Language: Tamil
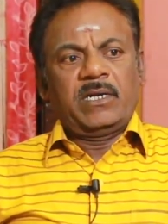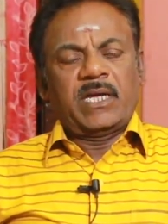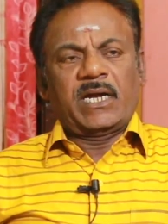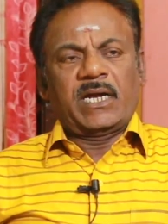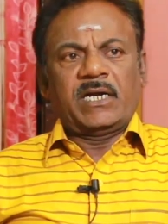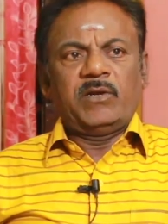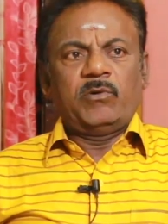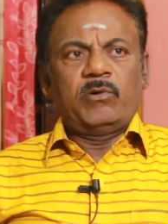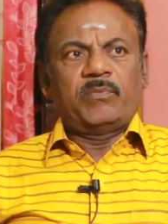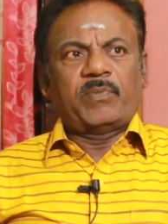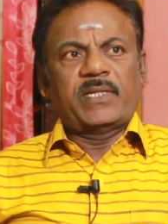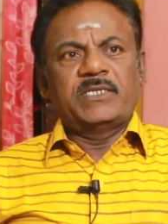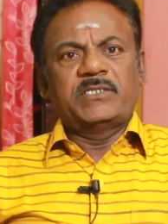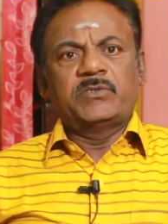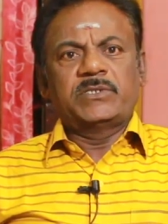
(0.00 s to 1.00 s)
ஏற்கனவே ஒரு
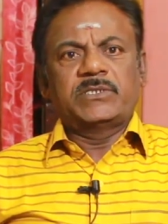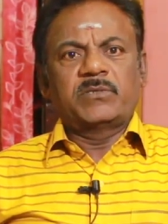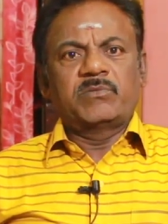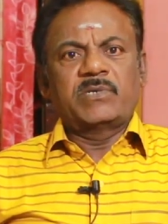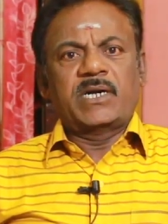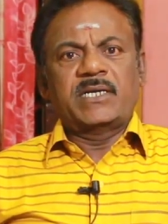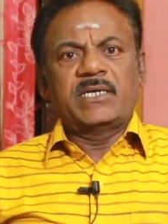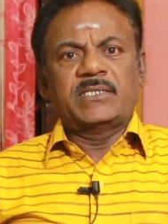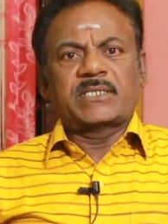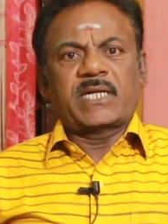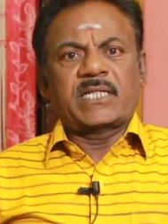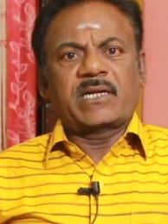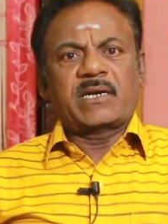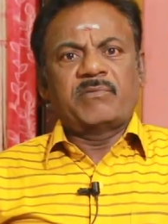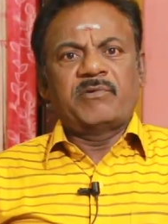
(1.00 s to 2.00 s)
பதினஞ்சு வருஷத்துக்கு முன்னாடியே
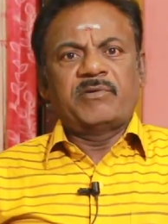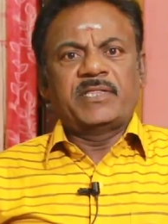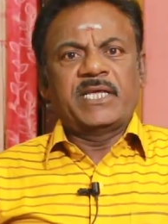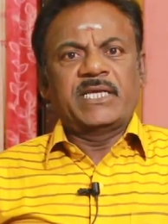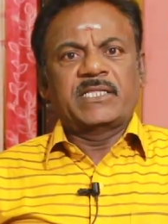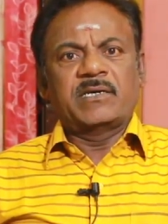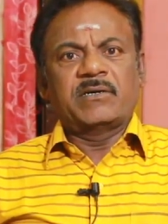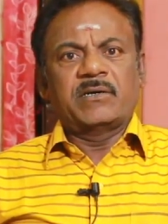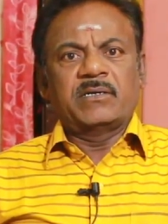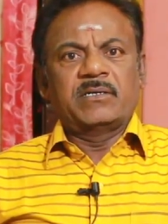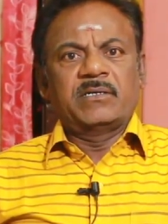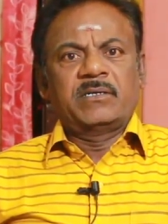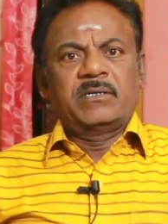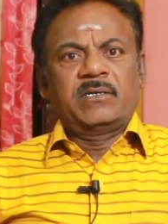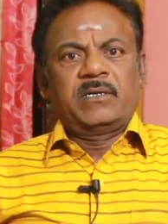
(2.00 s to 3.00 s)
சாதாரண வெந்தயத்தை
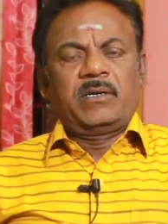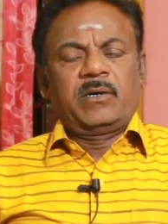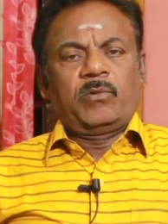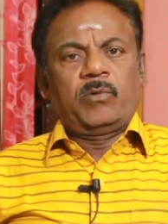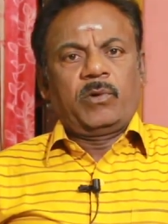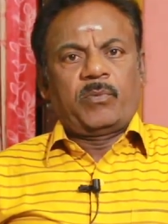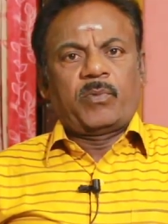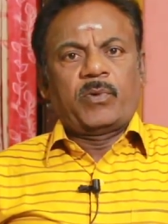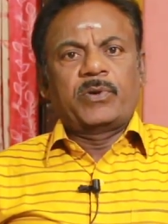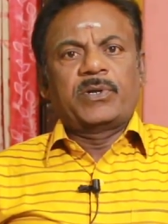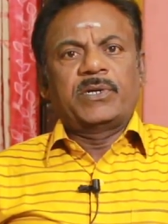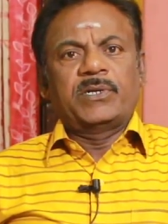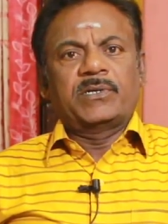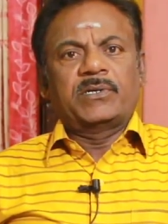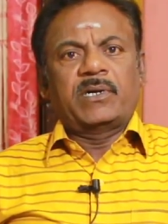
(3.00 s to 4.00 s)
ஊற
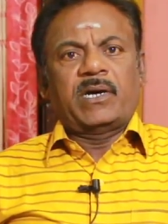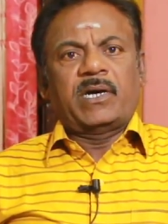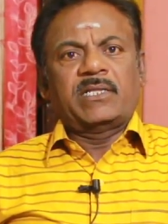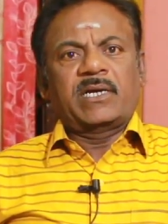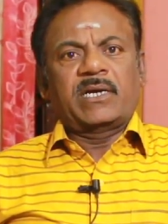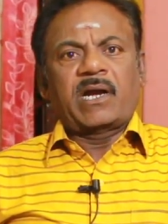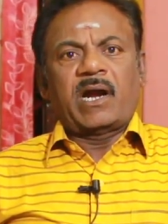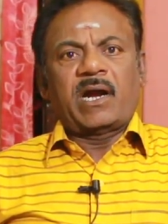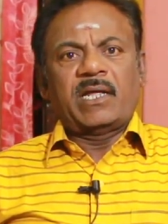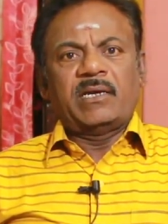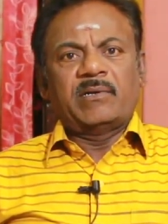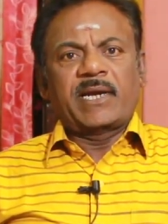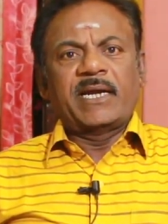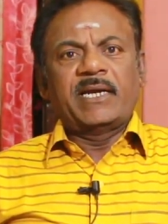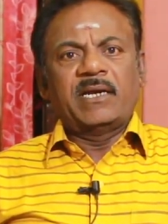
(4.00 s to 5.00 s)
போட்டு அதை
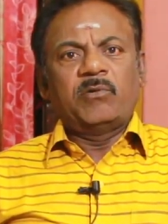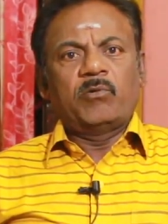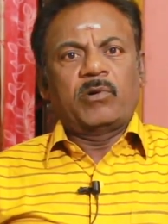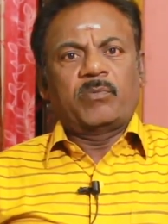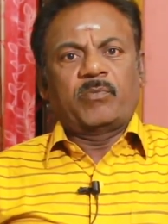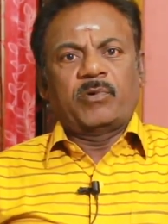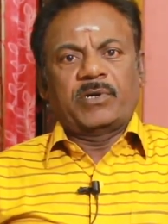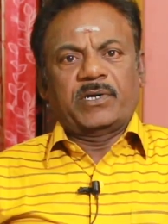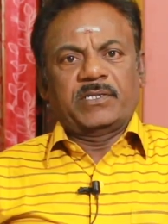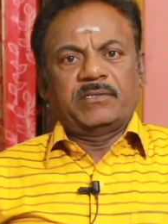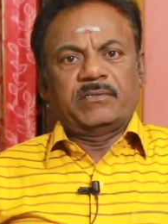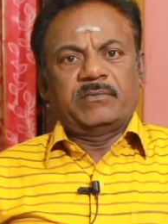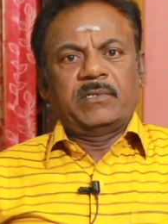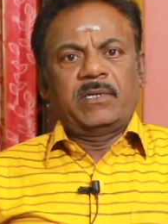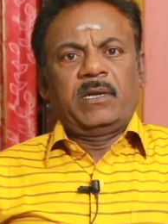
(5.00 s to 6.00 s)
காலையில் நைட்டில் ஊற போட்டுருது
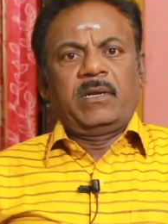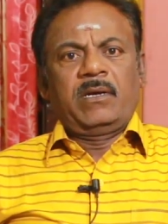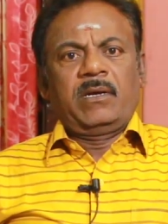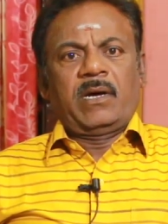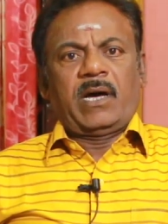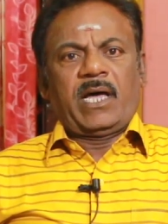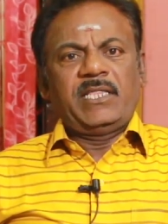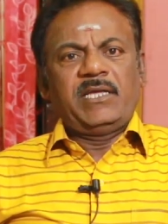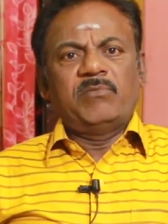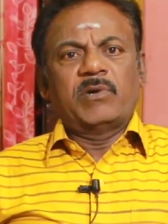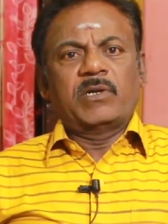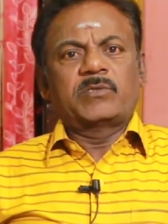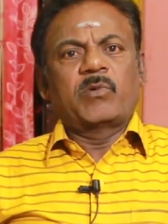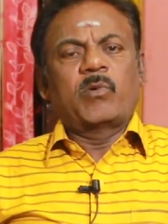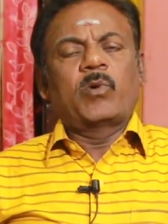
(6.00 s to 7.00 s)
அதிகம்
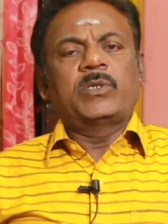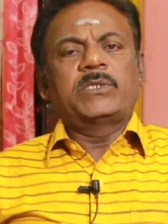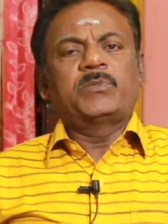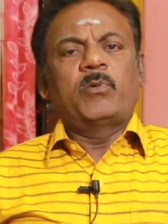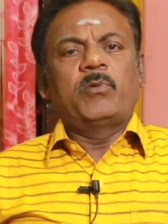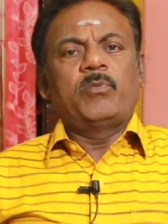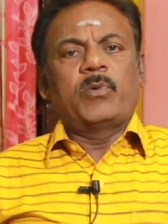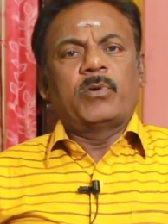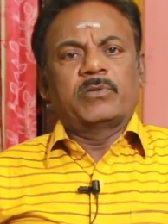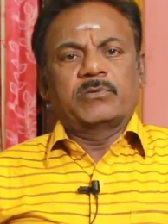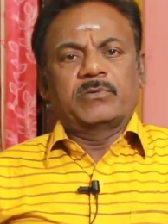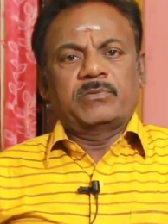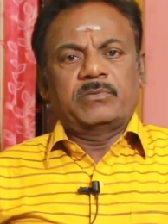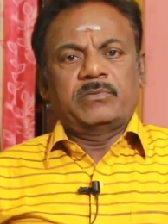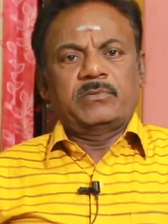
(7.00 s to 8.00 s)
இல்லை சும்மா ஒரு ஸ்பூன்
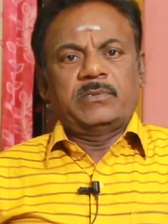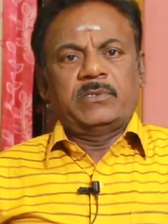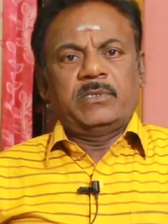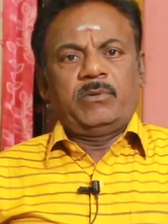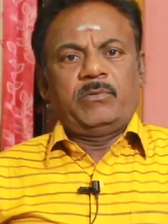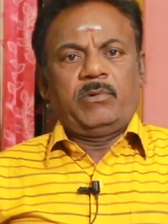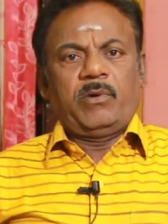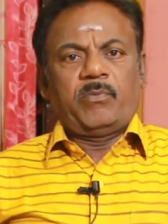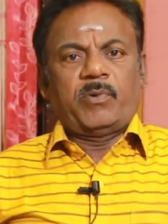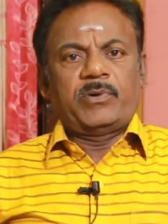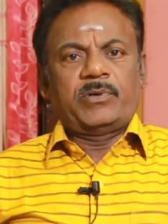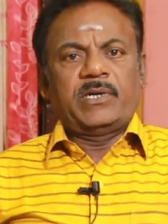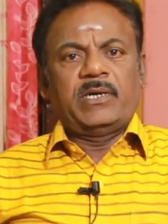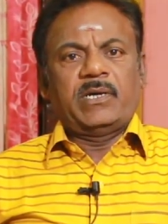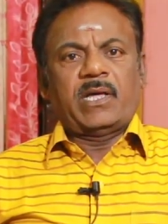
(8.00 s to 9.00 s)
போதும் ஊற
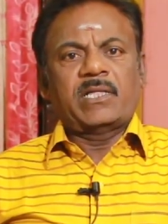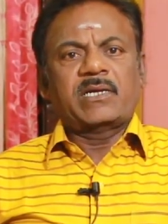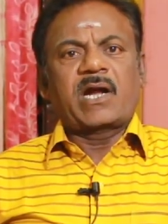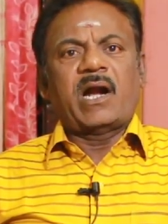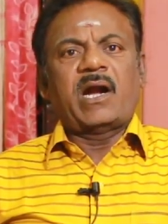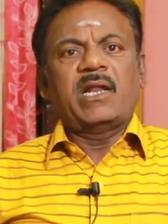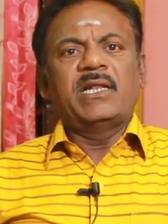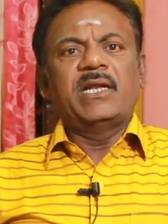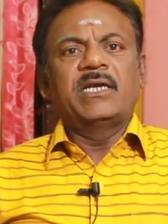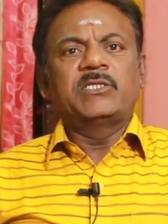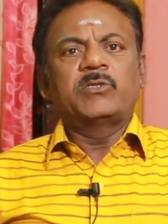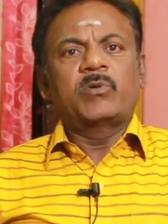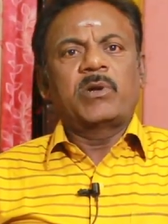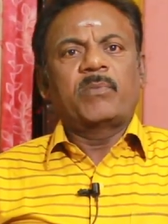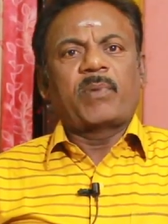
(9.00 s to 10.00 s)
போட்டு அது காலையில்
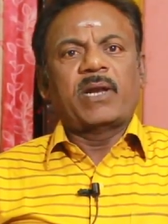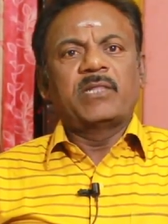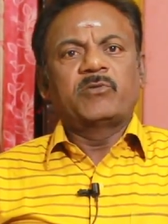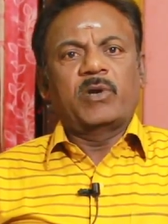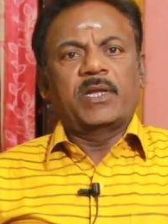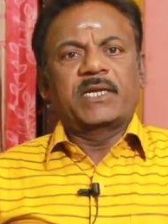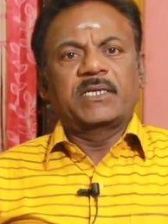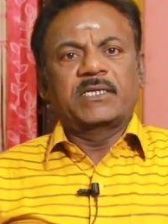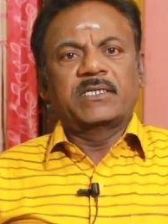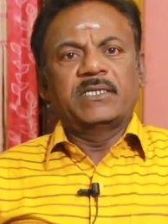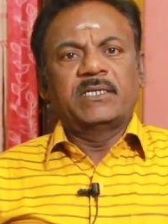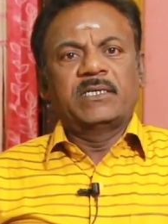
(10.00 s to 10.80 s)
எழுந்தவுடனே பல் துளைக்கிட்டு